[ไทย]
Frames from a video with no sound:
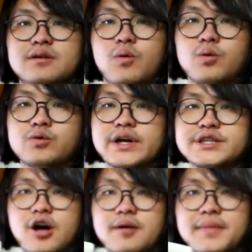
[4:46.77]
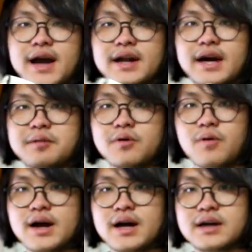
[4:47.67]
โอ้โหตัวนี้ชอบมากนะครับ เพ
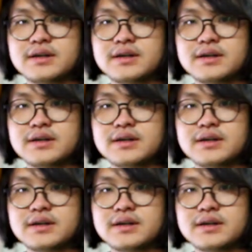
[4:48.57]
ราะว่า